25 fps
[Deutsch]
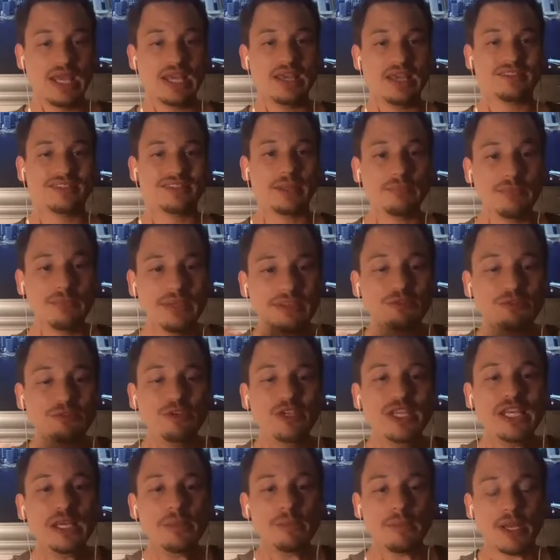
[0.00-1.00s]
Es gibt nicht
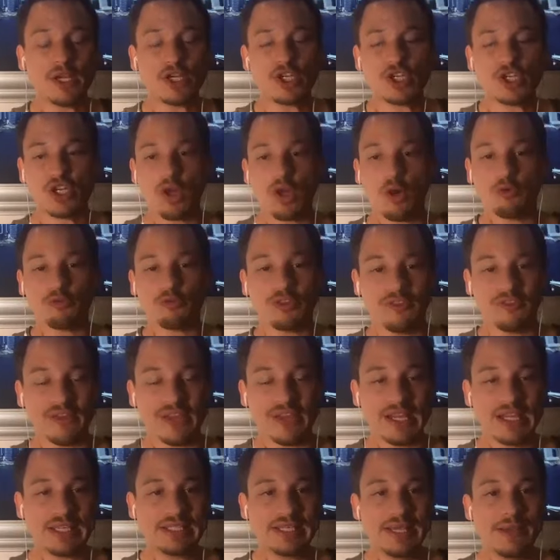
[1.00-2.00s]
viele Menschen auf der
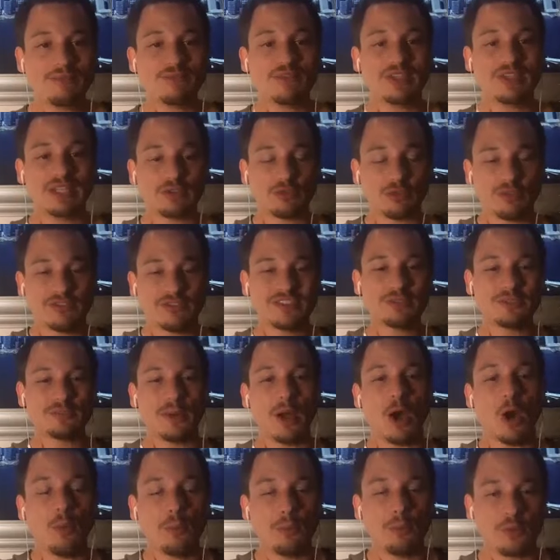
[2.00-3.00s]
Welt, die das von sich
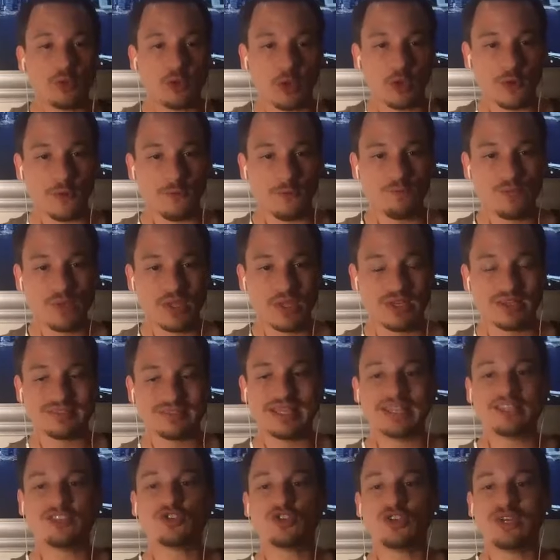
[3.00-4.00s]
behaupten können. Das
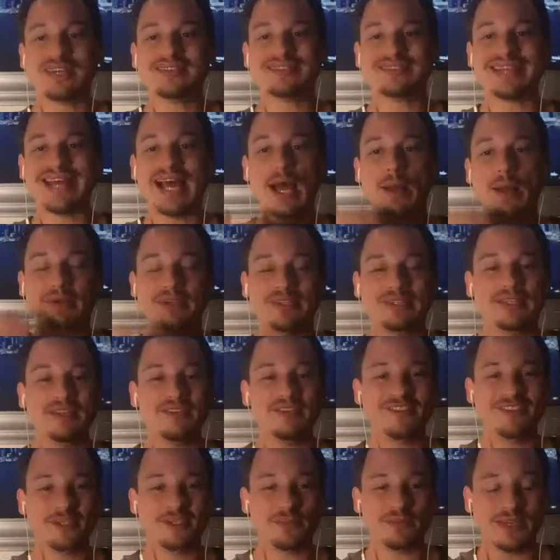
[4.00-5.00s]
heißt, Jeunesse arbeitet hier
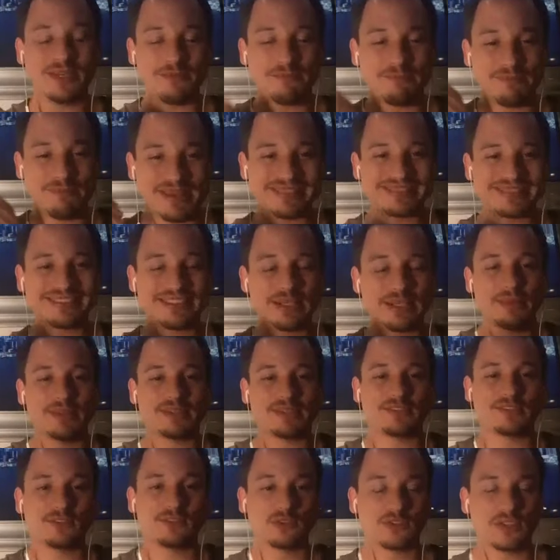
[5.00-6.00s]
wirklich mit den Besten der
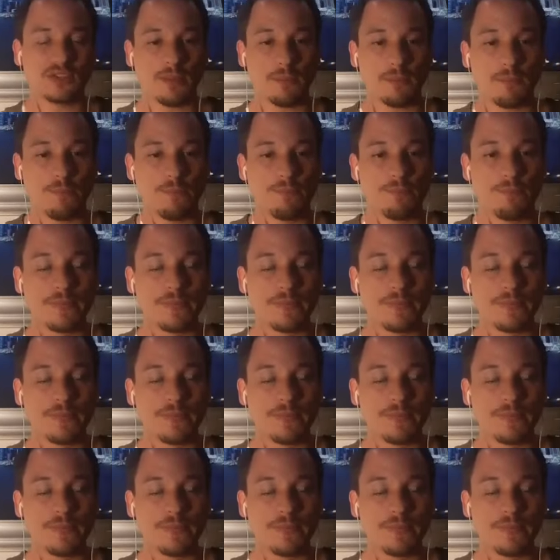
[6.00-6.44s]
Besten zusammen.